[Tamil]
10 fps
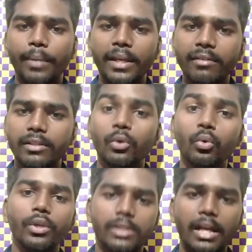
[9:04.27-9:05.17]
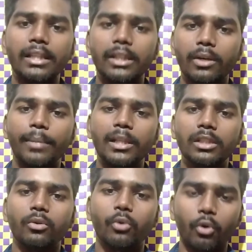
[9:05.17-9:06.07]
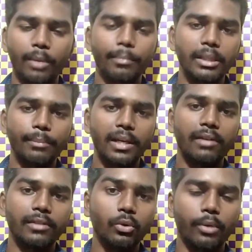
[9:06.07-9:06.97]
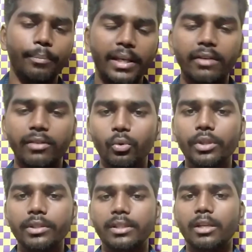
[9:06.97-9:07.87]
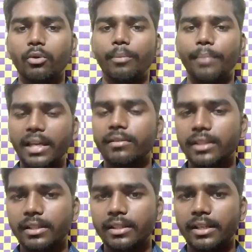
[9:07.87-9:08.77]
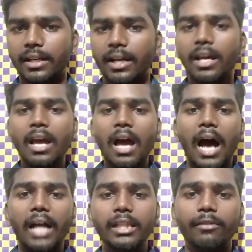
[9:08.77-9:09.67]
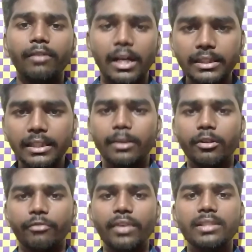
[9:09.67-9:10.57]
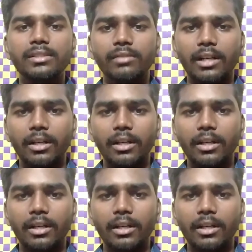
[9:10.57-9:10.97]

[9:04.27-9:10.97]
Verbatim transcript: இவங்க பையன் வந்து லூயிஸ் அந்த பத்து ஒரு ஒன்பது பேரில் வந்து ஒரு பையன் லூயிஸ்ன்ற ஒரு பையன் வந்து இருந்துட்டு இருக்கான் அந்த அந்த ஃபேஸ்